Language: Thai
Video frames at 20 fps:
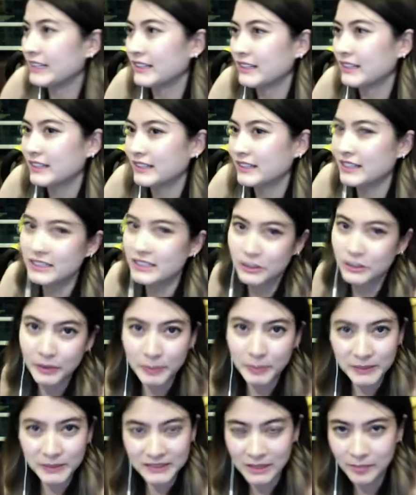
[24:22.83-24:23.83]
ในชีวิตป
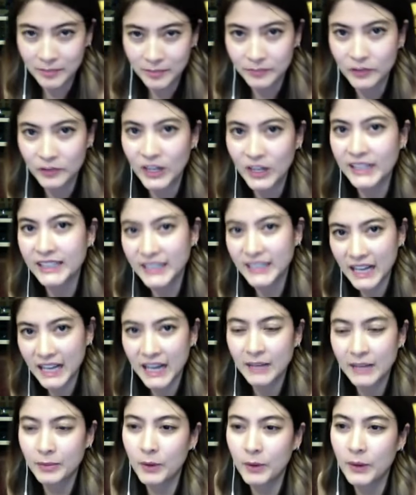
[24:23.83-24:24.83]
ระจำวันได้
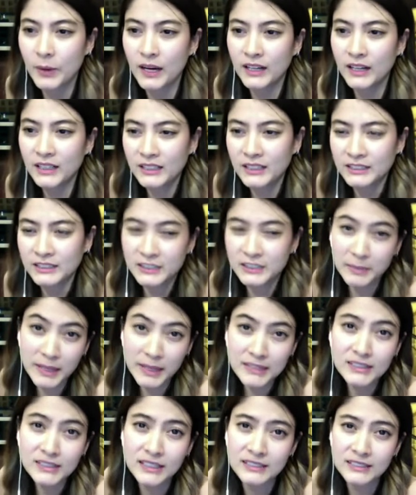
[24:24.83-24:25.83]
เพราะว่าใช่ไหม
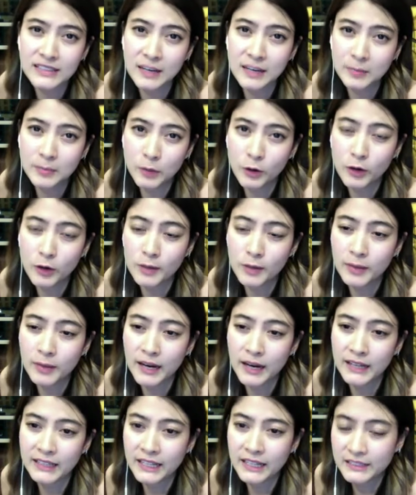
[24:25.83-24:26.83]
เสีย300บาท
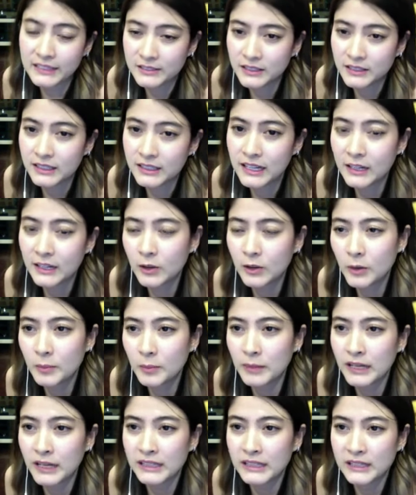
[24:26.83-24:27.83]
ได้เสื้อได้ร่ม
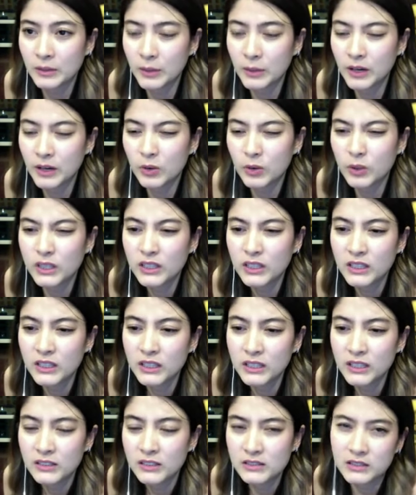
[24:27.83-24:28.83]
มา แต่ว่าอุ้ย
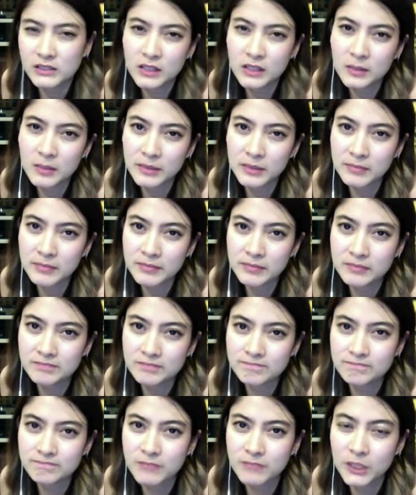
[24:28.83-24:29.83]
เสื้อมัน
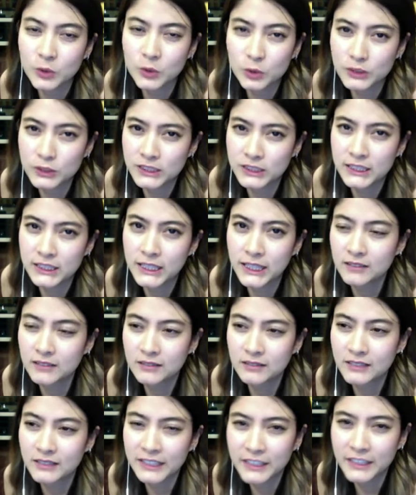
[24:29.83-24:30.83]
มันดูเชียร์
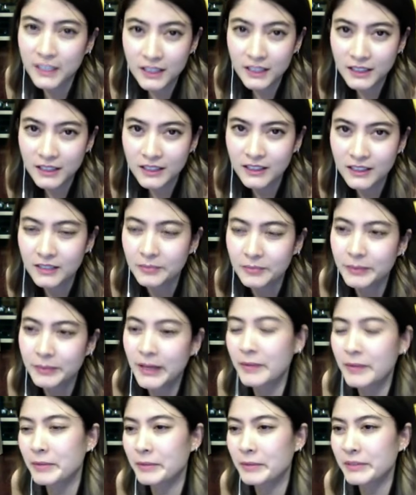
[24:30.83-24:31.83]
ลีดเดอร์เกินไป
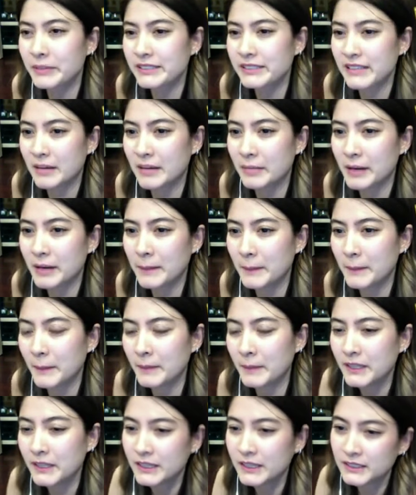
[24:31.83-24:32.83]
มันไม่สามารถแบบ
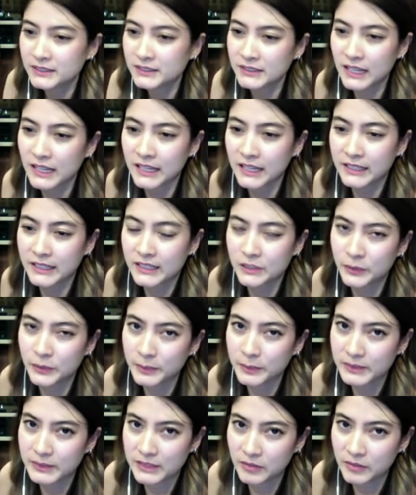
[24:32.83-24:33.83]
ใส่ในชีวิตป
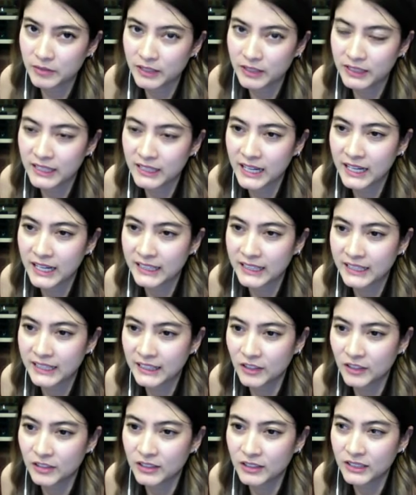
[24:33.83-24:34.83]
ระจำวันได้ อันนี้
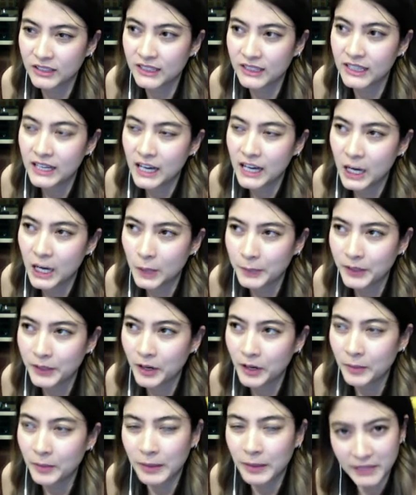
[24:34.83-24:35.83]
เราก็เลยเอาเป็นอ
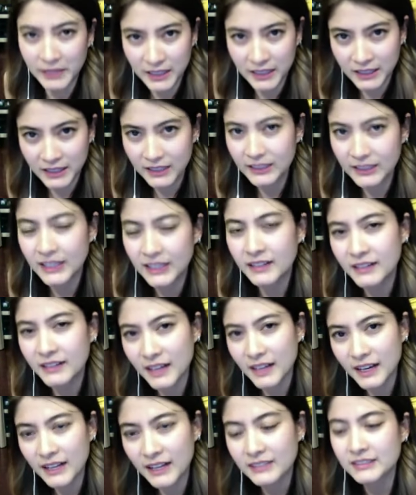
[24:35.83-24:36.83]
อกแบบน่ารักน่า
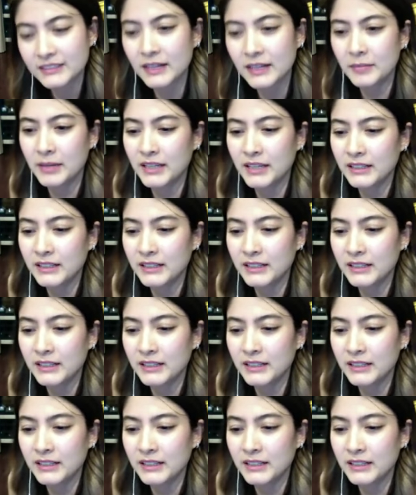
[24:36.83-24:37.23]
รักสามารถ